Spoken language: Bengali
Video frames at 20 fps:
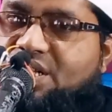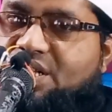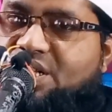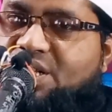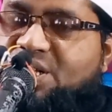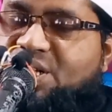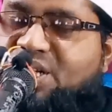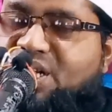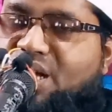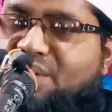
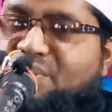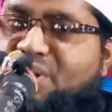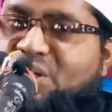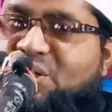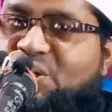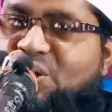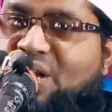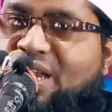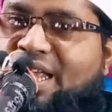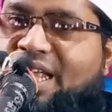স্বামী
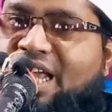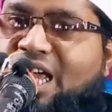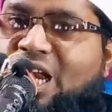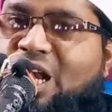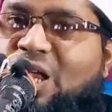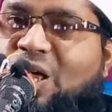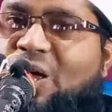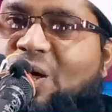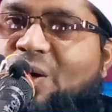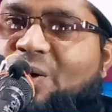চলে
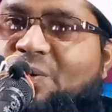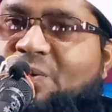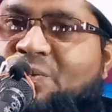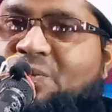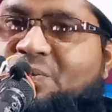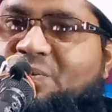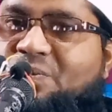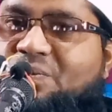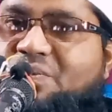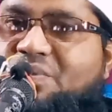গেল
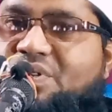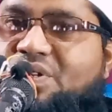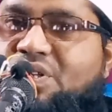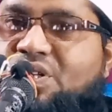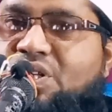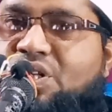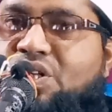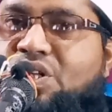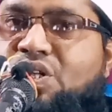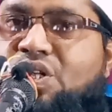
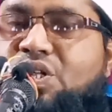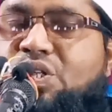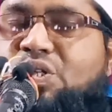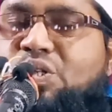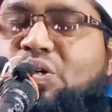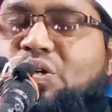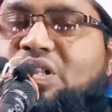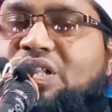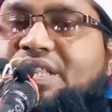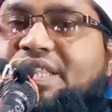
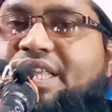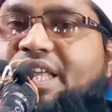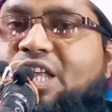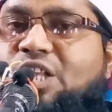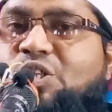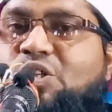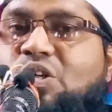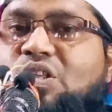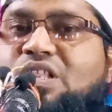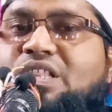চলতে
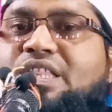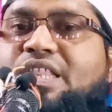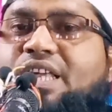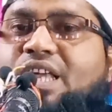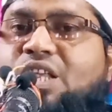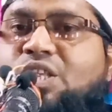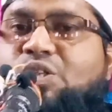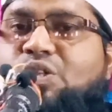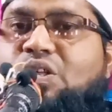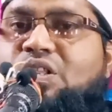চলতে
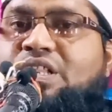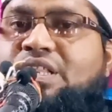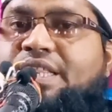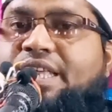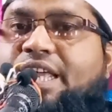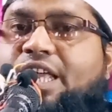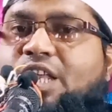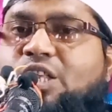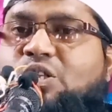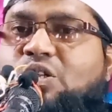
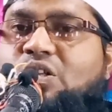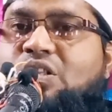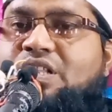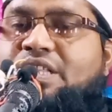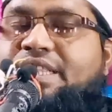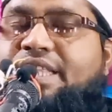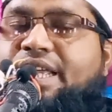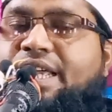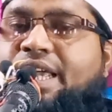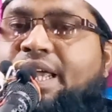চলতে
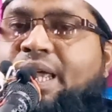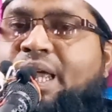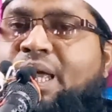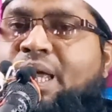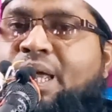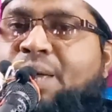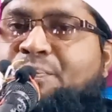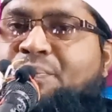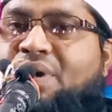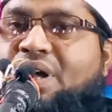চলতে
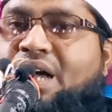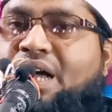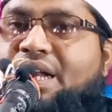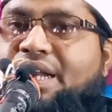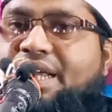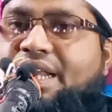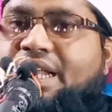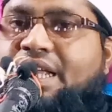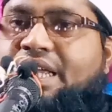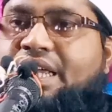
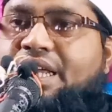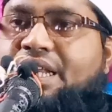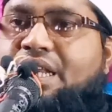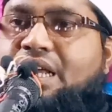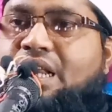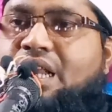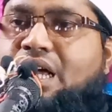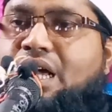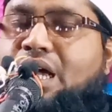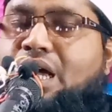পাহাড়ের
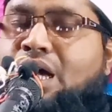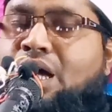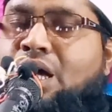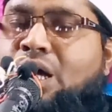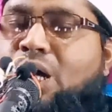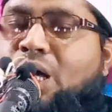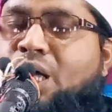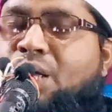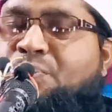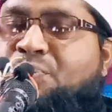
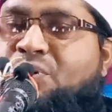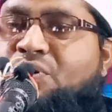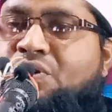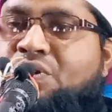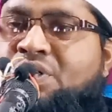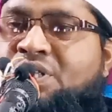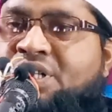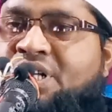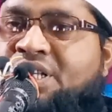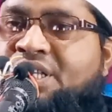কিনারায়
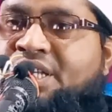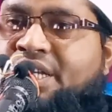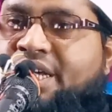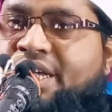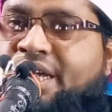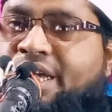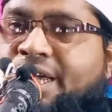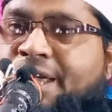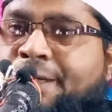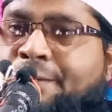পৌঁছেছে
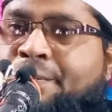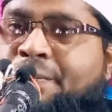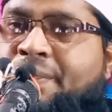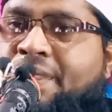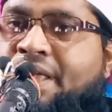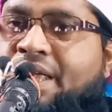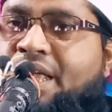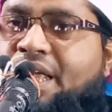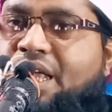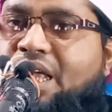
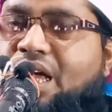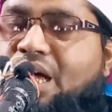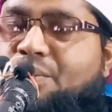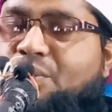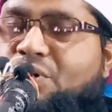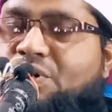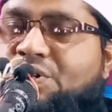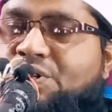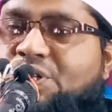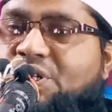
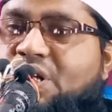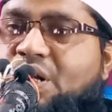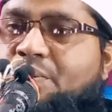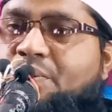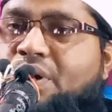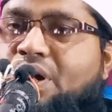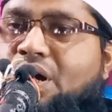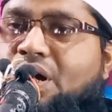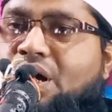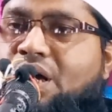এমন
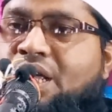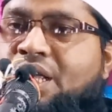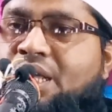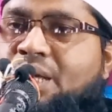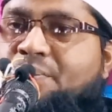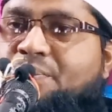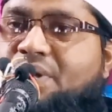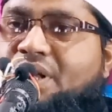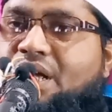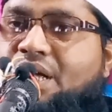সময়
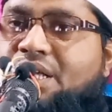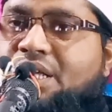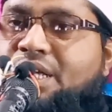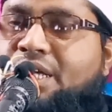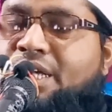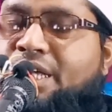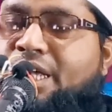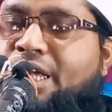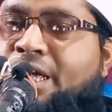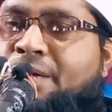
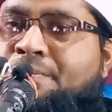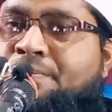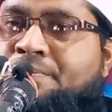ইব্রাহিম